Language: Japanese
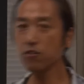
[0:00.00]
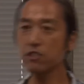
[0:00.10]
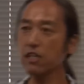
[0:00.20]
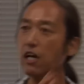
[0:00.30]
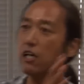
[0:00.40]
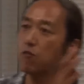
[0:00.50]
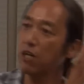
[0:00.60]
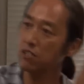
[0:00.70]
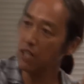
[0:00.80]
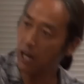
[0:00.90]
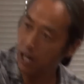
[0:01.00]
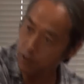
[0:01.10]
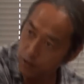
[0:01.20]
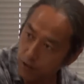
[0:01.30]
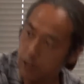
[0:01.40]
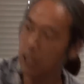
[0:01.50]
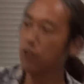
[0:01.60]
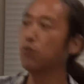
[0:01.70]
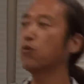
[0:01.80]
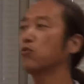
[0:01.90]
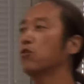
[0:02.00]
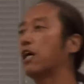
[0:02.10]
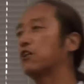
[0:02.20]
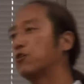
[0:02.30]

ういう世界がまずあるっていうことが